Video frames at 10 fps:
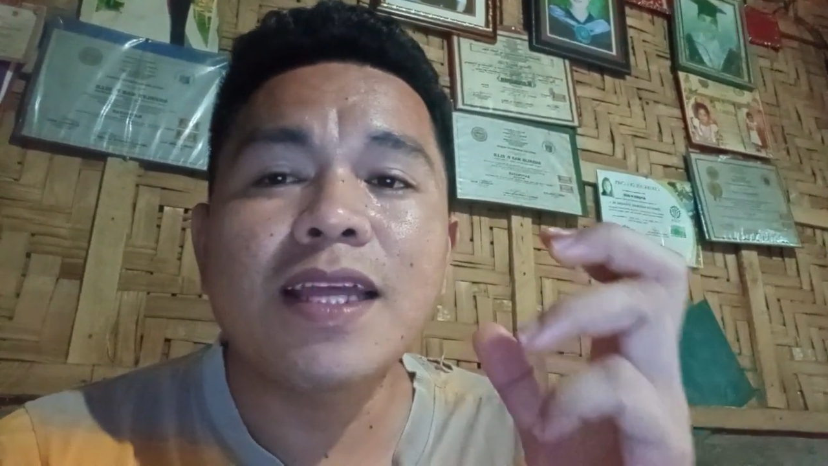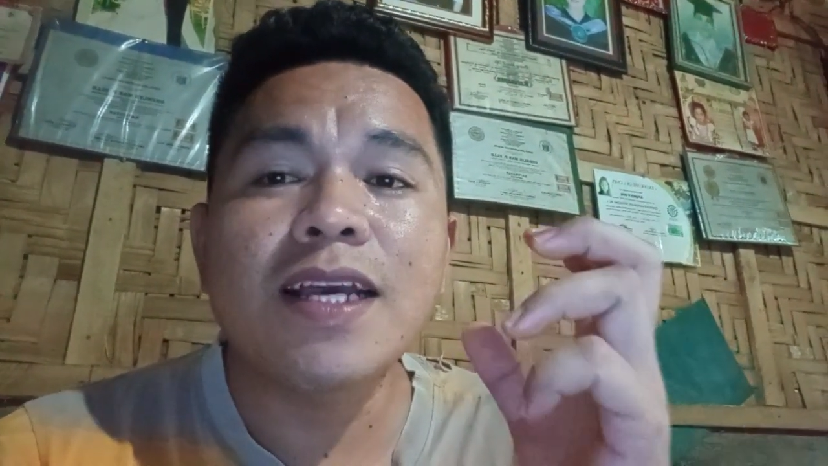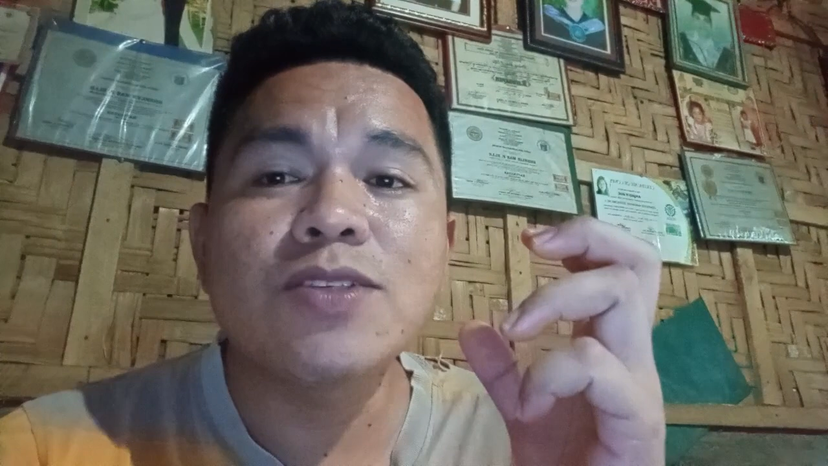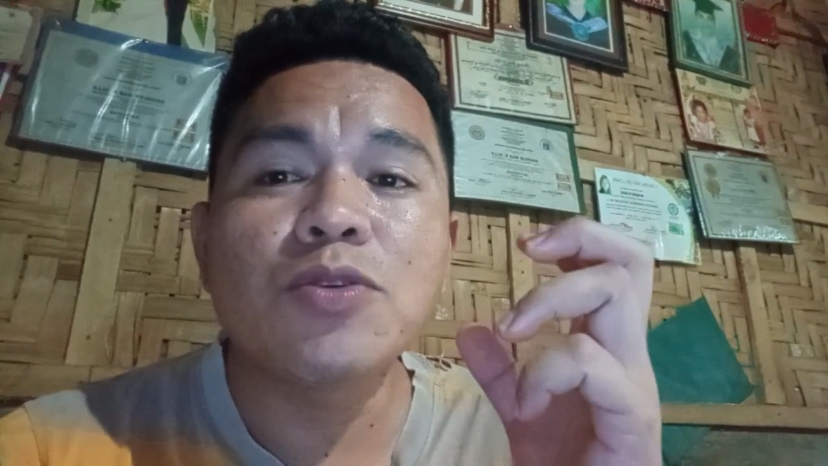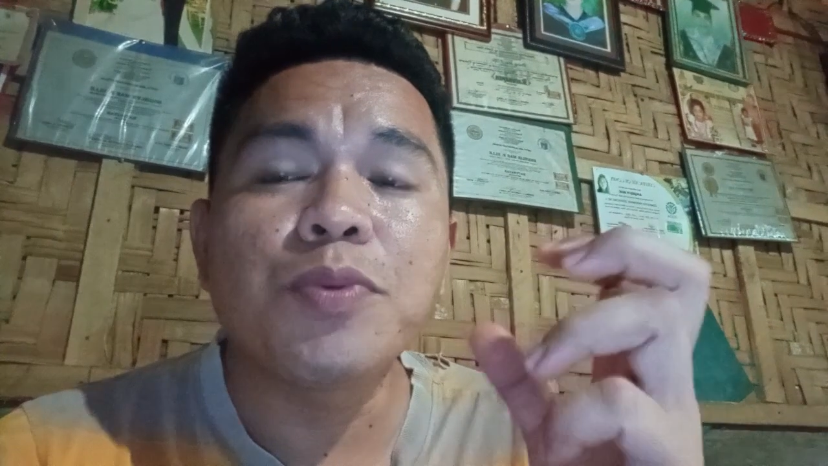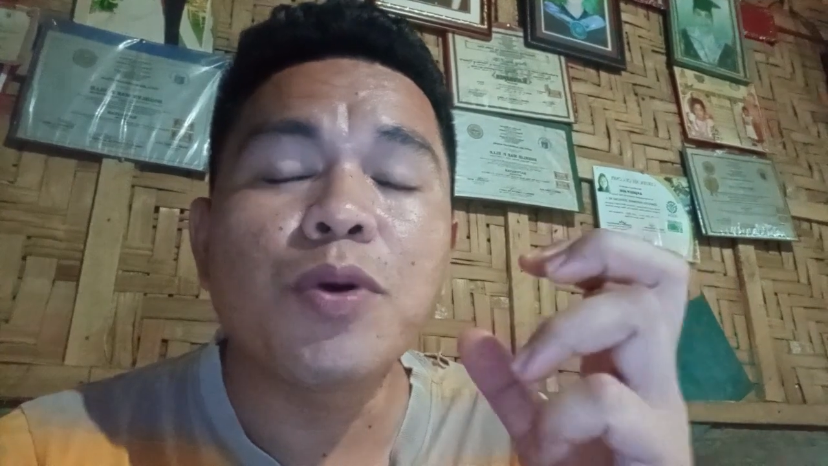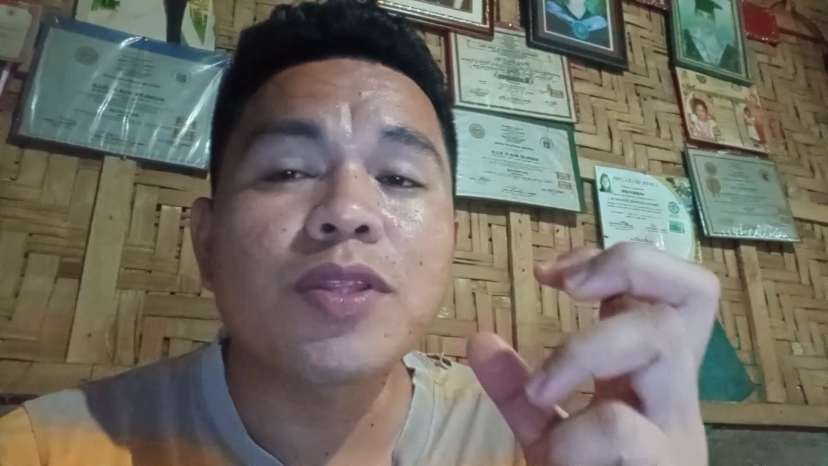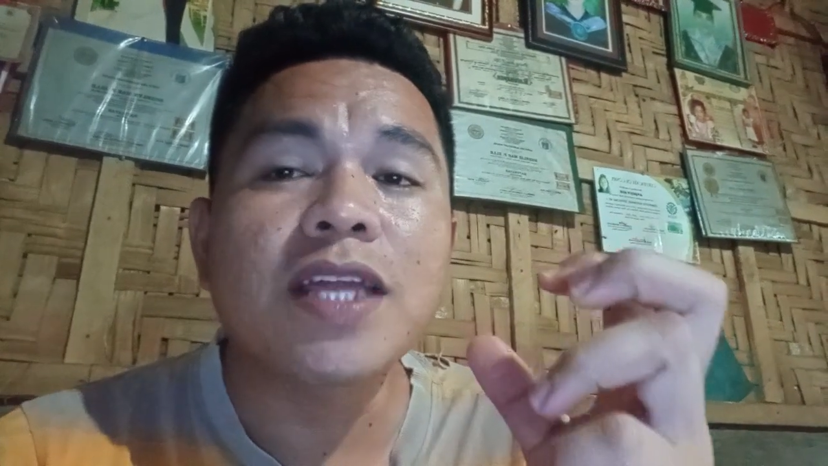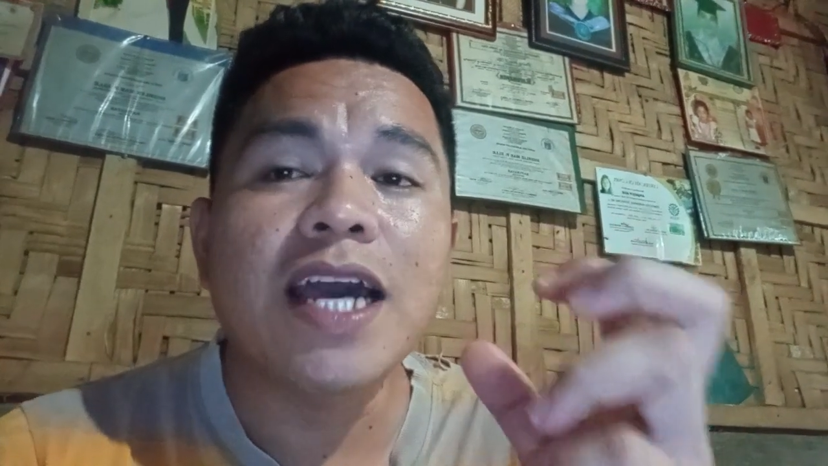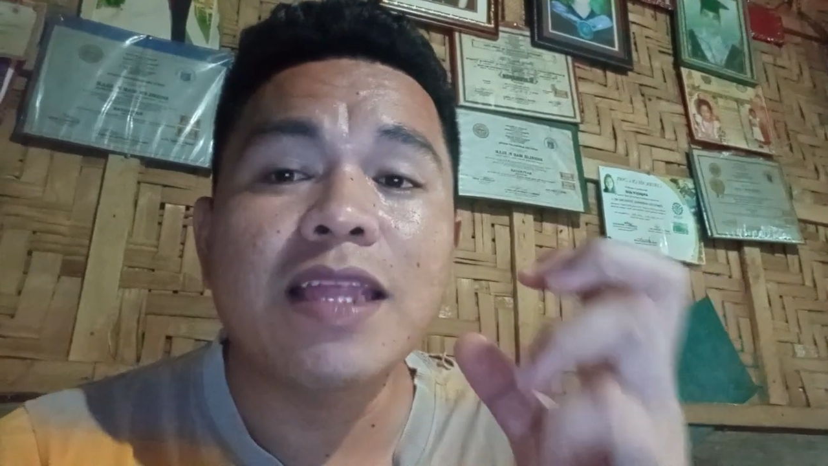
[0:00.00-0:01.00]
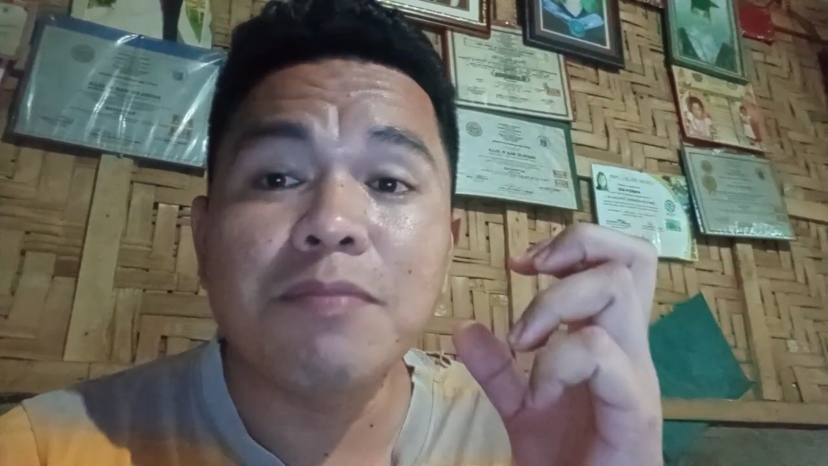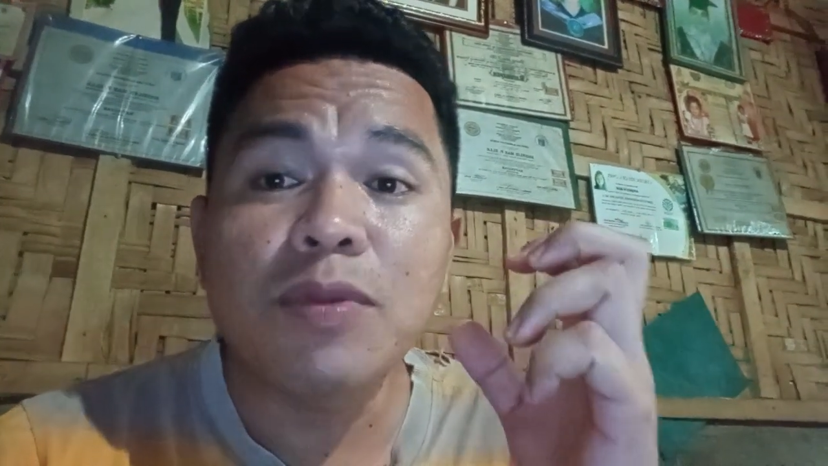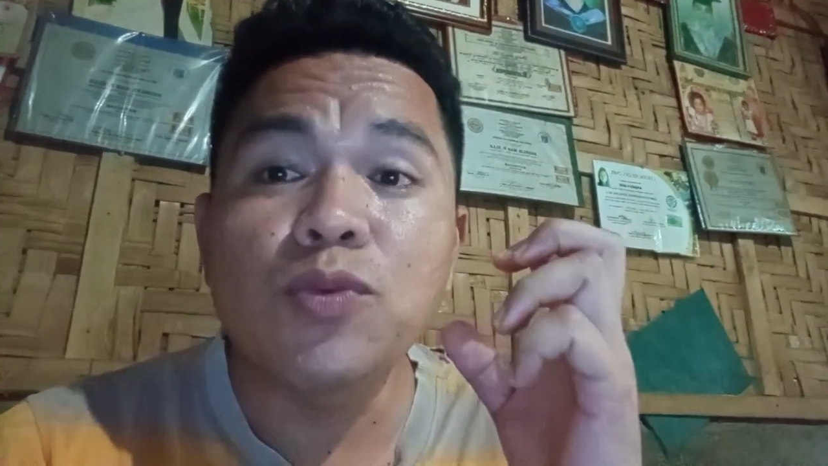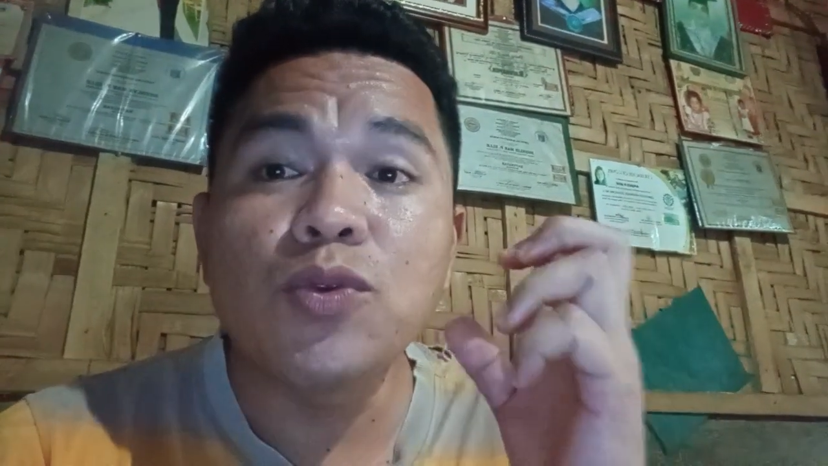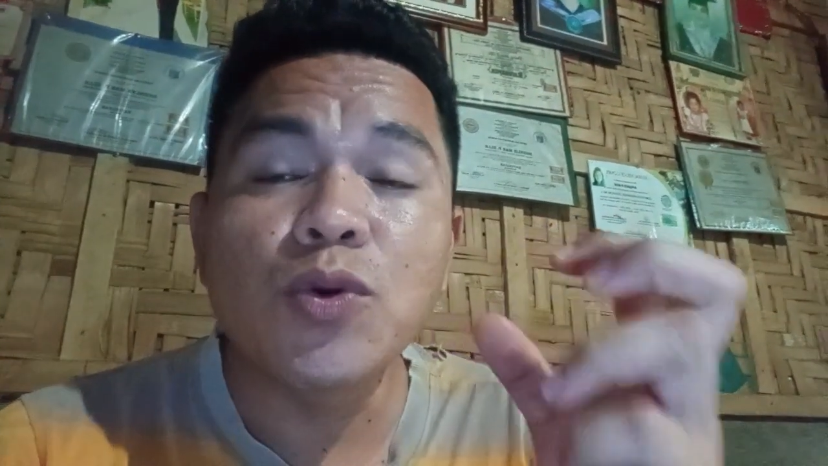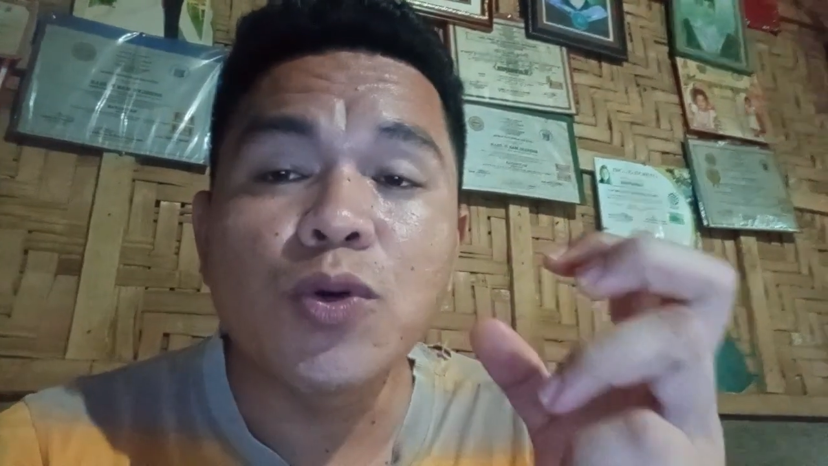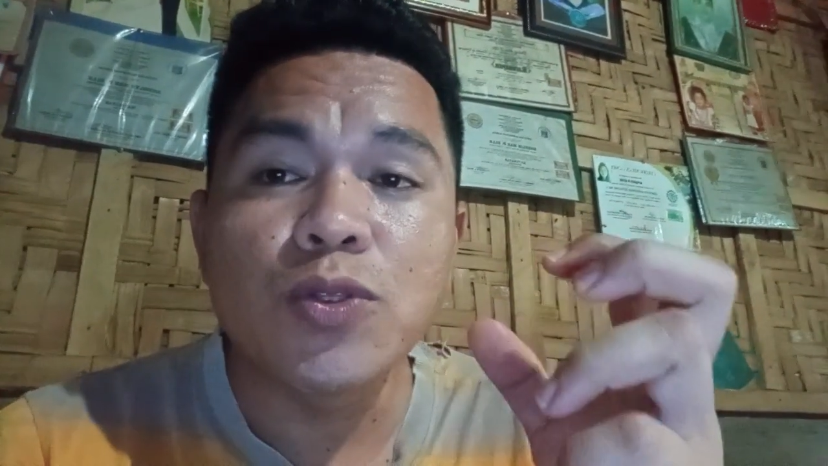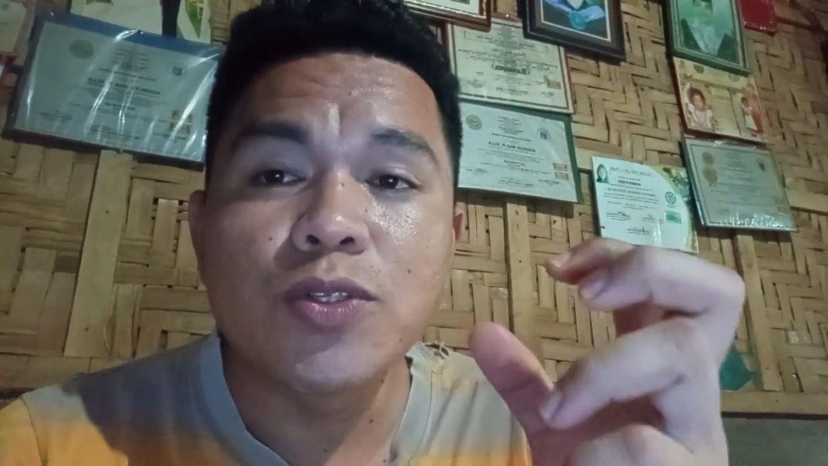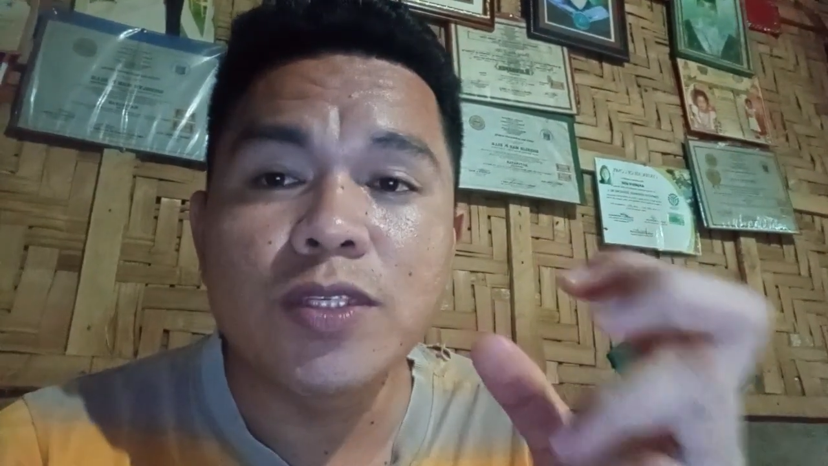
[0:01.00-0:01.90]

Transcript: taga-suporta at manunood